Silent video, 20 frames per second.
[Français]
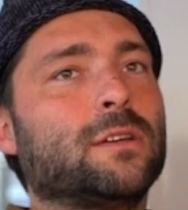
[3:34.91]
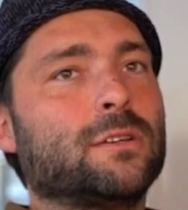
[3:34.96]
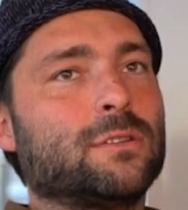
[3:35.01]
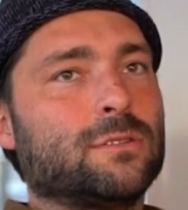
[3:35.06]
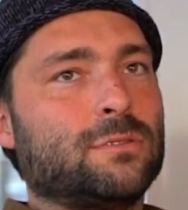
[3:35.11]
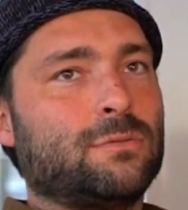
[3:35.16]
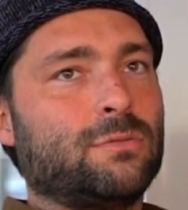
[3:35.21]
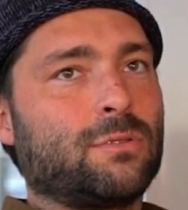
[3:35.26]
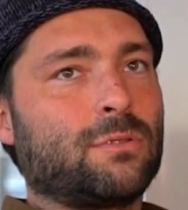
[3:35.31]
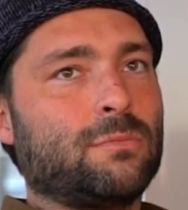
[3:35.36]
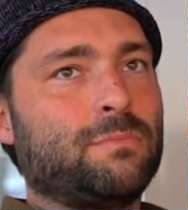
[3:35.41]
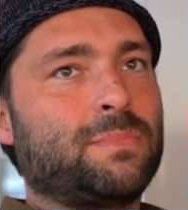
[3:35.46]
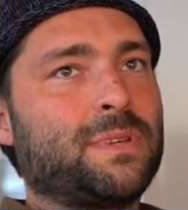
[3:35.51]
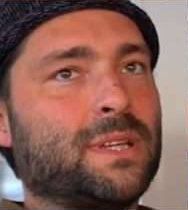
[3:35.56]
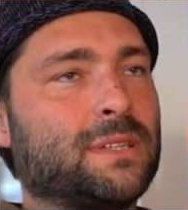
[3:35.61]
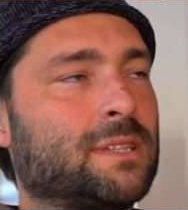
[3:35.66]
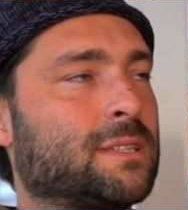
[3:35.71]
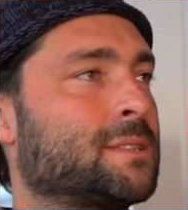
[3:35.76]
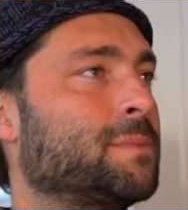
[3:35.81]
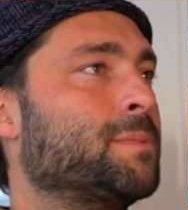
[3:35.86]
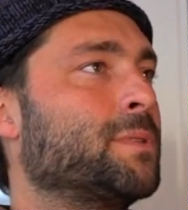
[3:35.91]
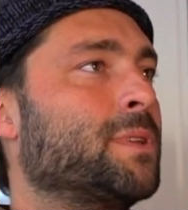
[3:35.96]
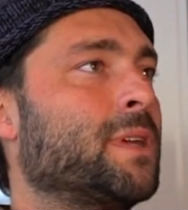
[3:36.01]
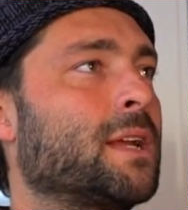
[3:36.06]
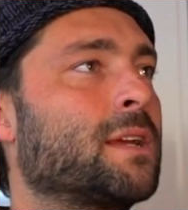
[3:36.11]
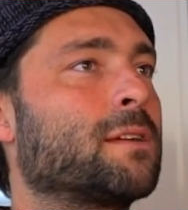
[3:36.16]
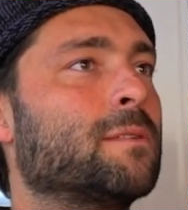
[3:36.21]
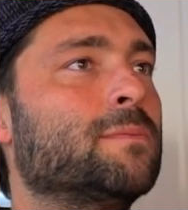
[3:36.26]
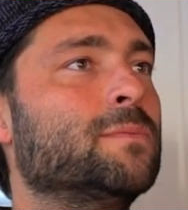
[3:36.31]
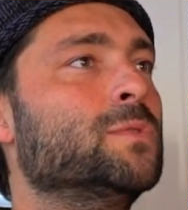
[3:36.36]
sur une pièce exceptionnelle
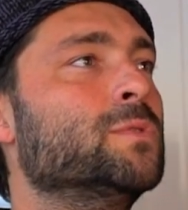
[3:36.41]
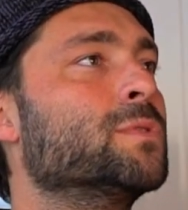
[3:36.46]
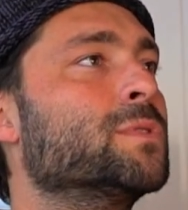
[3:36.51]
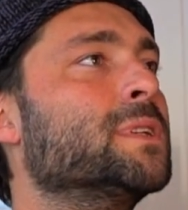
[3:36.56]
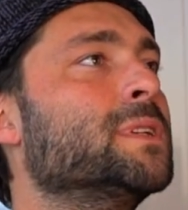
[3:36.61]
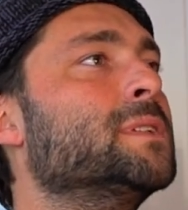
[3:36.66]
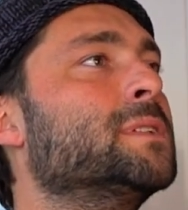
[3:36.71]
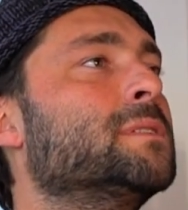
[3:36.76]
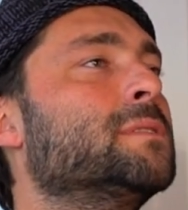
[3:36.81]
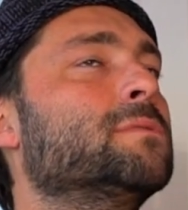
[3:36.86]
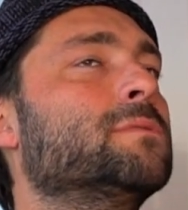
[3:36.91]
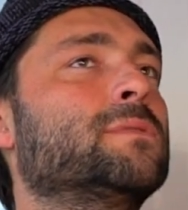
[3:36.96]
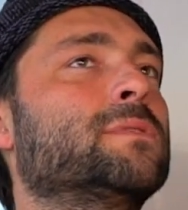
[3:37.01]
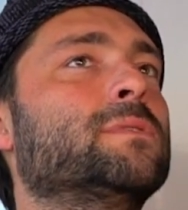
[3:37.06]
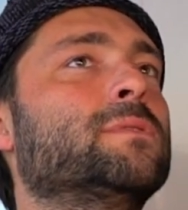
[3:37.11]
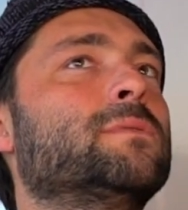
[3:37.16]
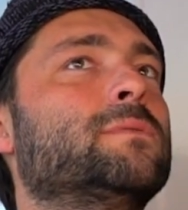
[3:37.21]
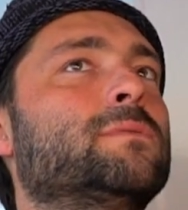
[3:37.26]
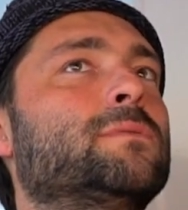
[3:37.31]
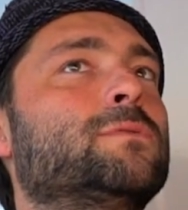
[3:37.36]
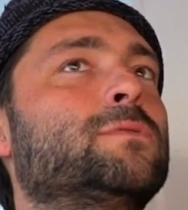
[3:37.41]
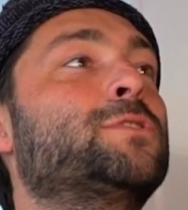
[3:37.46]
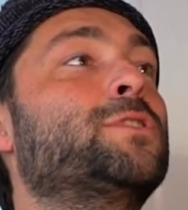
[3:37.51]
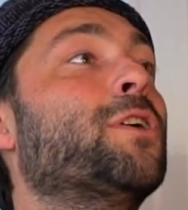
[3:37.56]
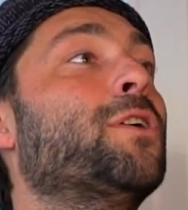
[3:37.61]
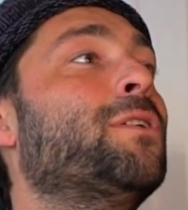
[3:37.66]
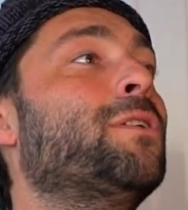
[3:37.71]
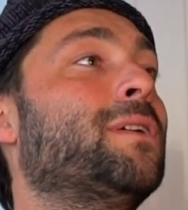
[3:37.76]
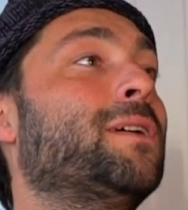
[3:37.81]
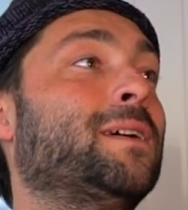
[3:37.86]
comme nous on, est,
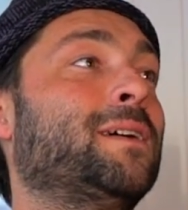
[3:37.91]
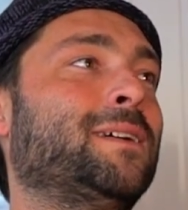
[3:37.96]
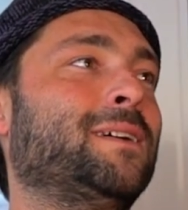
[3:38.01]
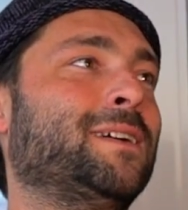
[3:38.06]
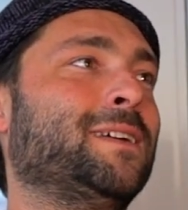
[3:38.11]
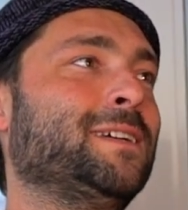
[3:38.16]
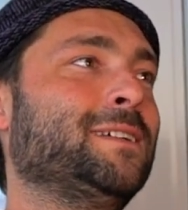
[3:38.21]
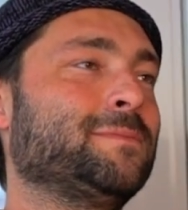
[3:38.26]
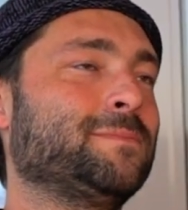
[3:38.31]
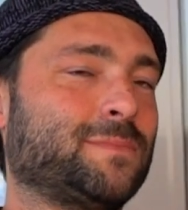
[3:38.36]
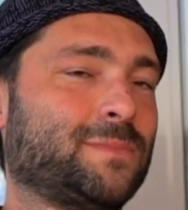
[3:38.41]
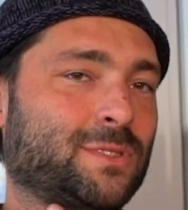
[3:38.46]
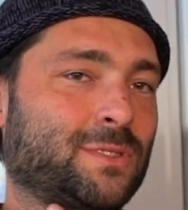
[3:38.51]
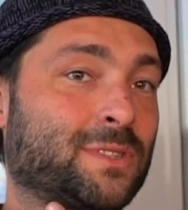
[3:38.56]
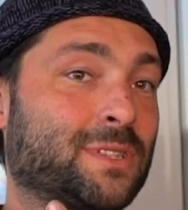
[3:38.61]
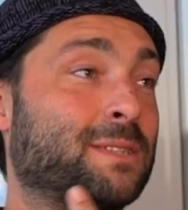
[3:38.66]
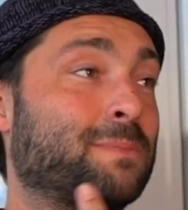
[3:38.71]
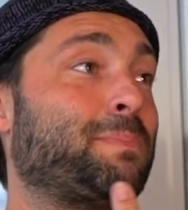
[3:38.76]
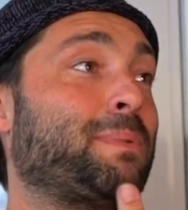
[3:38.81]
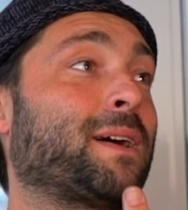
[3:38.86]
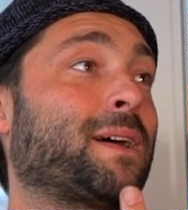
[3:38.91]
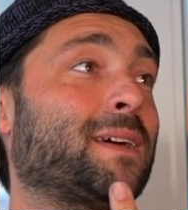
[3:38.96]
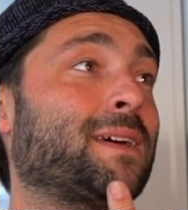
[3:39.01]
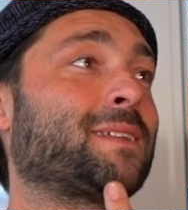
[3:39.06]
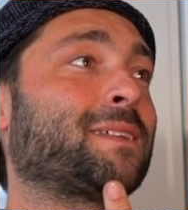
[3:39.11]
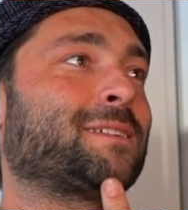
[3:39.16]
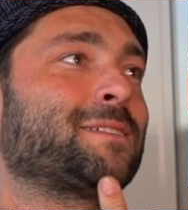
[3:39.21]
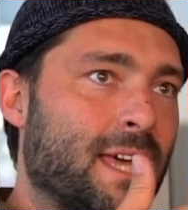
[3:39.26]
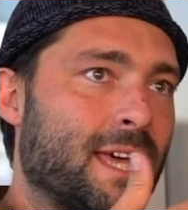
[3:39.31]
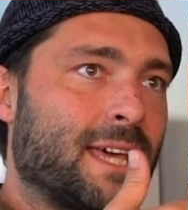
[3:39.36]
tend à aller, on espère
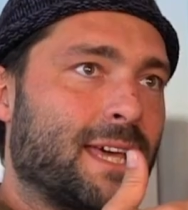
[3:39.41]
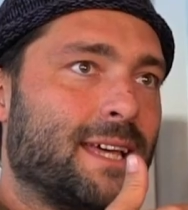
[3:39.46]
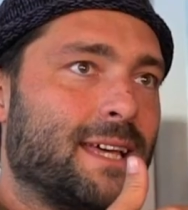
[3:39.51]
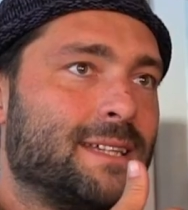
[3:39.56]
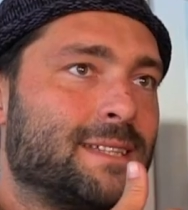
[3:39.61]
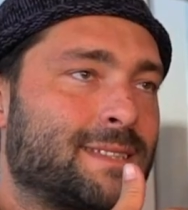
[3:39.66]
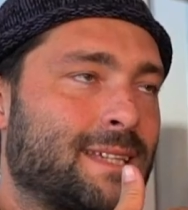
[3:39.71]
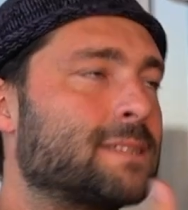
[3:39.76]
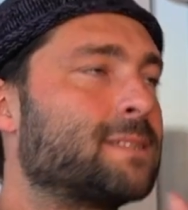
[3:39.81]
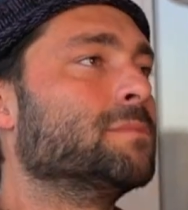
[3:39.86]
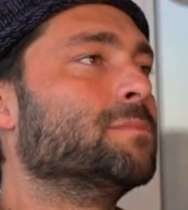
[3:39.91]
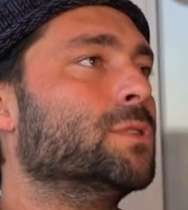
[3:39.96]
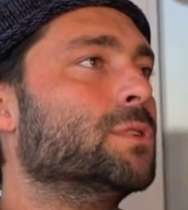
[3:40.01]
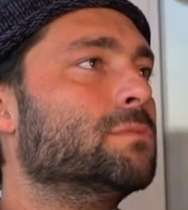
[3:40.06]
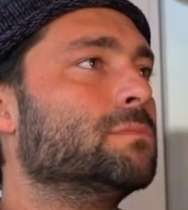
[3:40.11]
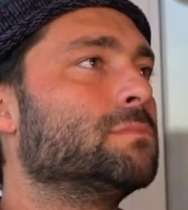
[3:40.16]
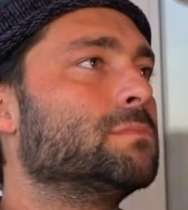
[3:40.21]
l'être, et ça c'est beau.